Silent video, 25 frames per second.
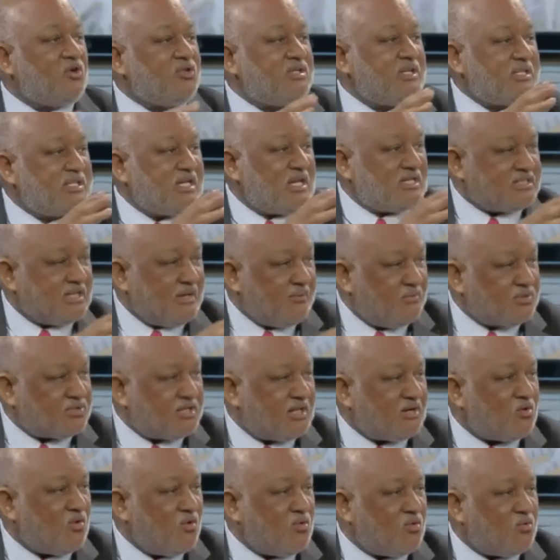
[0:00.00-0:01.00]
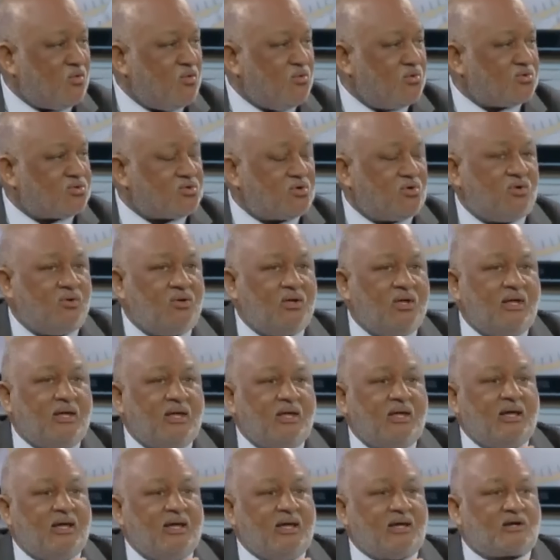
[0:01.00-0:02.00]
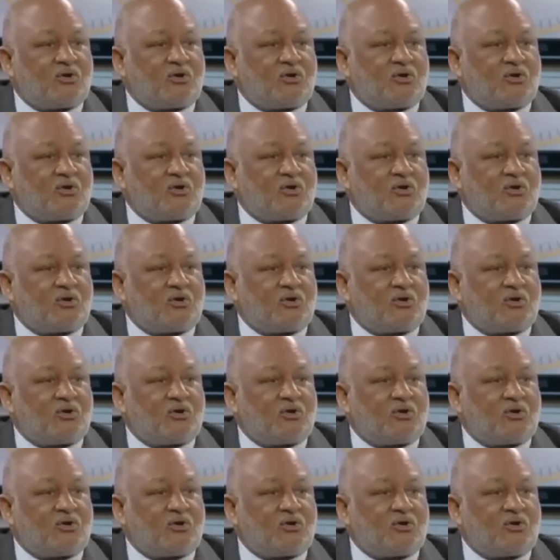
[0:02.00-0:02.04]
Entonces hacemos el concurso,